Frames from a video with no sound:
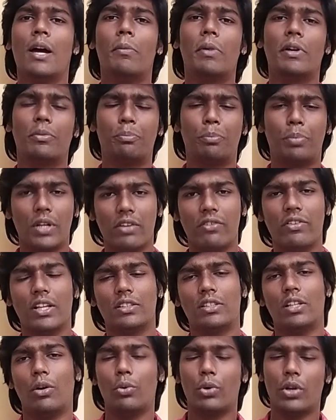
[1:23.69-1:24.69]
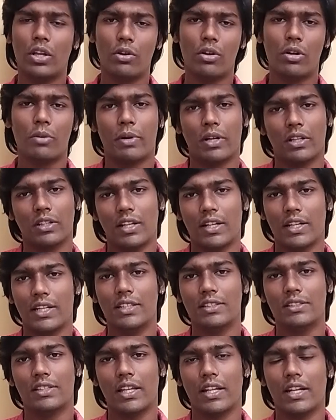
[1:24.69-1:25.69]
பட் ப்ரீவியஸாக ஒரே ஒரு படம் தான்
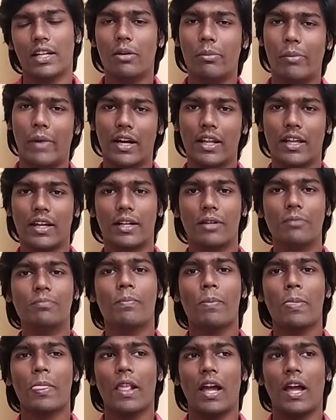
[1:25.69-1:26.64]
ரிலீஸ் ஆகிருக்கு மாநகரம்